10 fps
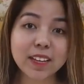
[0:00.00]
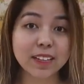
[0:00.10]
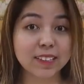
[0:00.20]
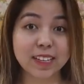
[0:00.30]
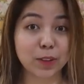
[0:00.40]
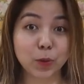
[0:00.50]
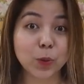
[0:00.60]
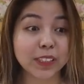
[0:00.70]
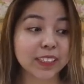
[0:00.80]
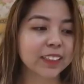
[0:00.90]
let's get
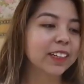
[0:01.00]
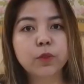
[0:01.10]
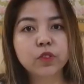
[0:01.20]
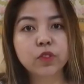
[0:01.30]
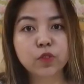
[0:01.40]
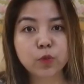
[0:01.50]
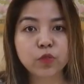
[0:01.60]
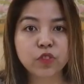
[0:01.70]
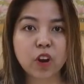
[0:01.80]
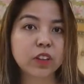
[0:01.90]
to it. I would just
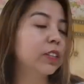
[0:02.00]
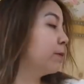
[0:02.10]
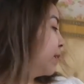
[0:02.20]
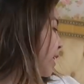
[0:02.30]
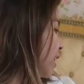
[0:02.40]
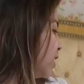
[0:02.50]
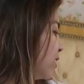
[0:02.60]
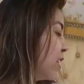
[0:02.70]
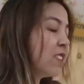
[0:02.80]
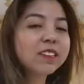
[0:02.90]
choose randomly and
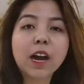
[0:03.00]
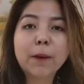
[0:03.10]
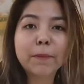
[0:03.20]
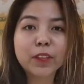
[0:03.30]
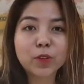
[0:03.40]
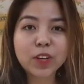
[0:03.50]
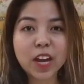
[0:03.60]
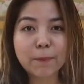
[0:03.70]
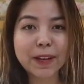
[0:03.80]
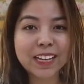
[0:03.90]
since um, ito,
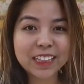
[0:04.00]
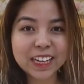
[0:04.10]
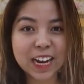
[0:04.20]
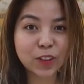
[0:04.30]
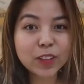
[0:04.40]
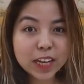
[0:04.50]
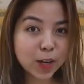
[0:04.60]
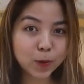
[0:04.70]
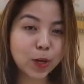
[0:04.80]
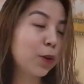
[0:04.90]
nakapakita na, ito
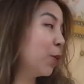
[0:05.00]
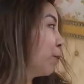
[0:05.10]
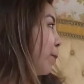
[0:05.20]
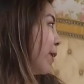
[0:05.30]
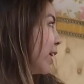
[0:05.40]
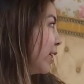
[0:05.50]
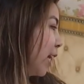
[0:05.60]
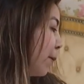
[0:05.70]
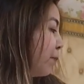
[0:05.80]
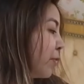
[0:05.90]
na lang una kong
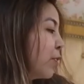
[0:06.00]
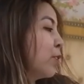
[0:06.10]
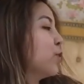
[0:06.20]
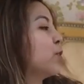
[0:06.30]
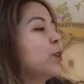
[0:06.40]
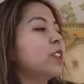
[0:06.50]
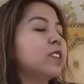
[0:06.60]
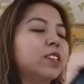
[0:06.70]
papakita. So, it's